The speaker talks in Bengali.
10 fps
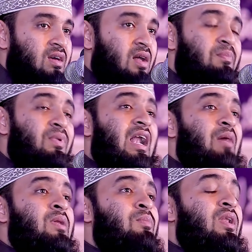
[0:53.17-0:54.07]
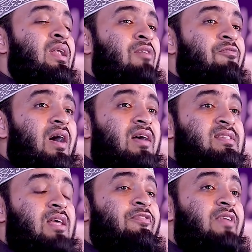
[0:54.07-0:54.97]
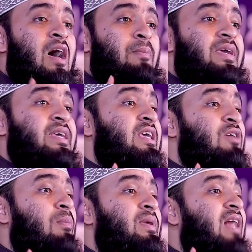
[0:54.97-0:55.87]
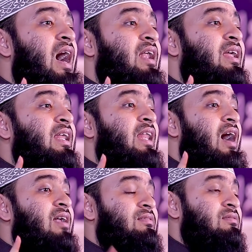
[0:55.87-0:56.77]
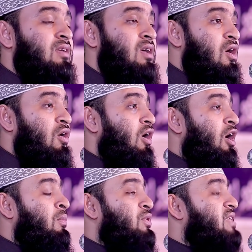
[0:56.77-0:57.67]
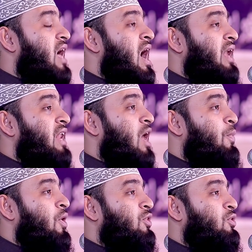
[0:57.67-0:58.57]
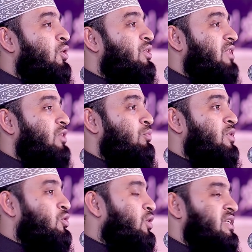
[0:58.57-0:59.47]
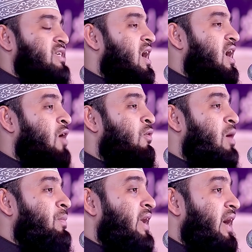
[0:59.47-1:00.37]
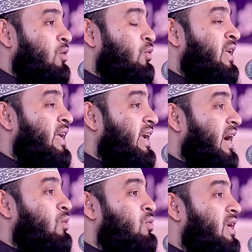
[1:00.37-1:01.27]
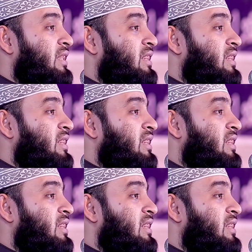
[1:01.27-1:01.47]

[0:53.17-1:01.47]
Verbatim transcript: রব্বুল আলমিন বললেন ফখসাফনা বিহি অবিদার হিল আর্থ ও মুসা নিরাপদ দূরত্বে তুমি সরে যাও আমি এখনই কারণকে